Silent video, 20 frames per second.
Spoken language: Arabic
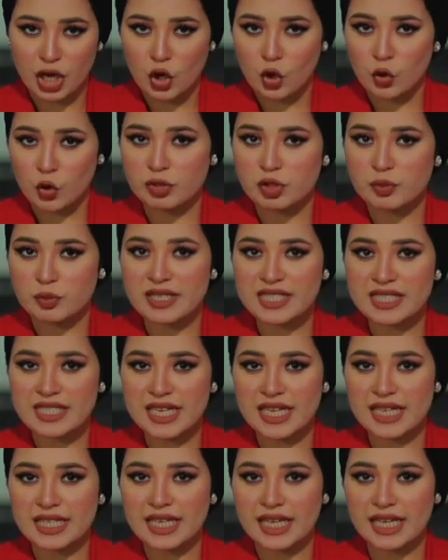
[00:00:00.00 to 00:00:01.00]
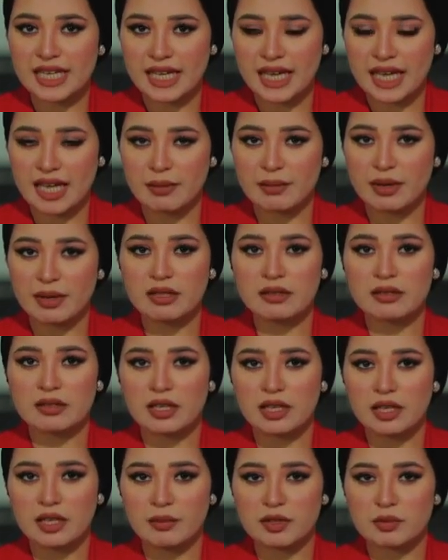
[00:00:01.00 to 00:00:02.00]
ومش بس كده لا كمان
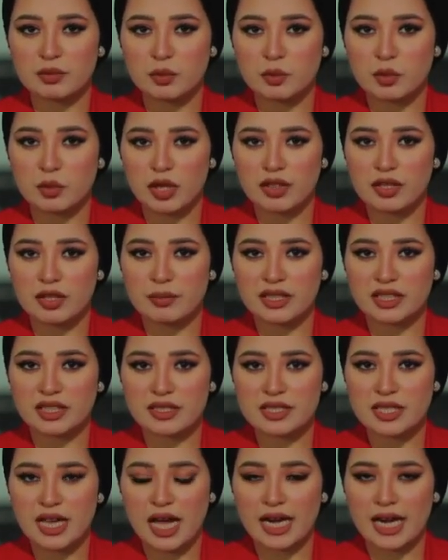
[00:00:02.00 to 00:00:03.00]
طلبت من منظمة الصحة